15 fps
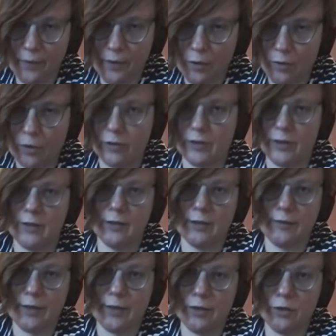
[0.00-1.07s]
Орел стал
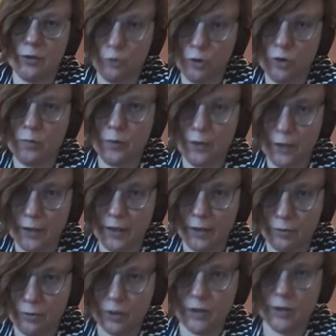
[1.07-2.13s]
называться «newspeak», и на
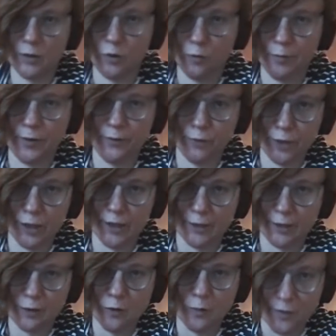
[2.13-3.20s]
русский язык его переводит как
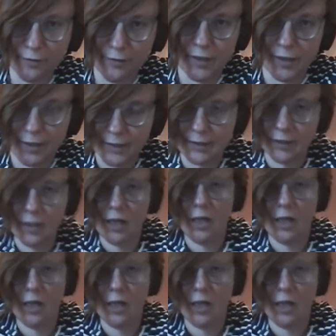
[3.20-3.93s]
раз словом «новояз»,